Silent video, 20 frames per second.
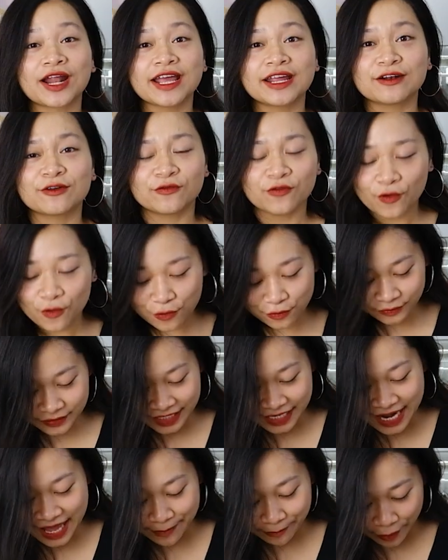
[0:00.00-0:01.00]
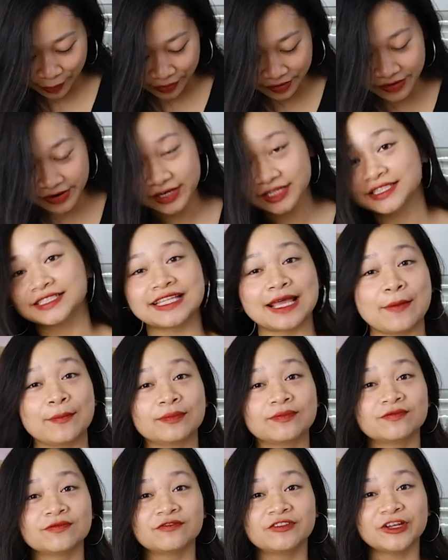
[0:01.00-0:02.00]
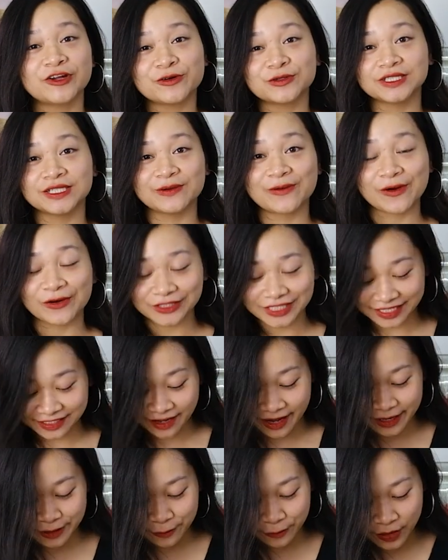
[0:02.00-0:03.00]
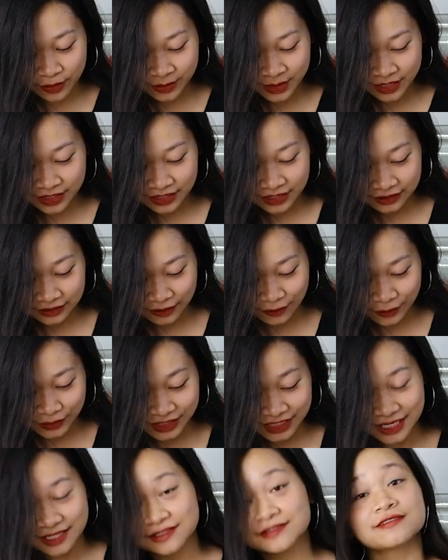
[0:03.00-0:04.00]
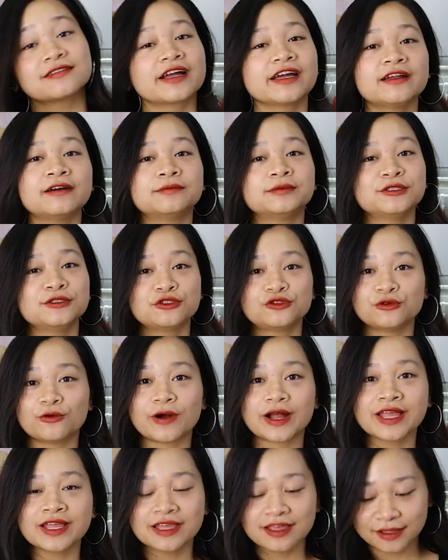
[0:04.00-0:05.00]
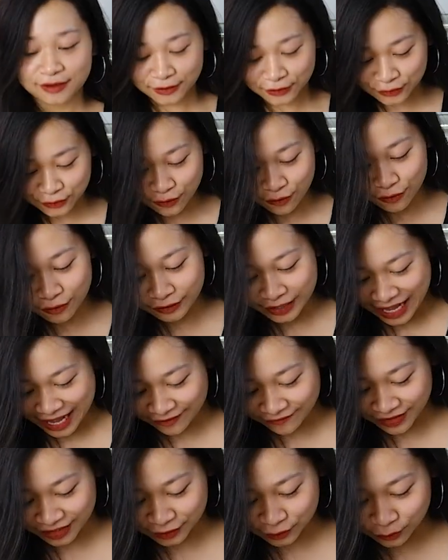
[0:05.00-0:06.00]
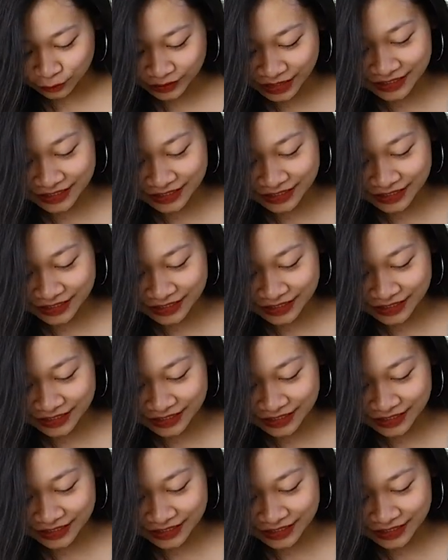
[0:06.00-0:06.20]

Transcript: này nó vô cùng dễ làm, mọi người xem video thì cũng có thể thấy đúng không? Nó chỉ là sự kết hợp từ chuối, sô-cô-la và chúng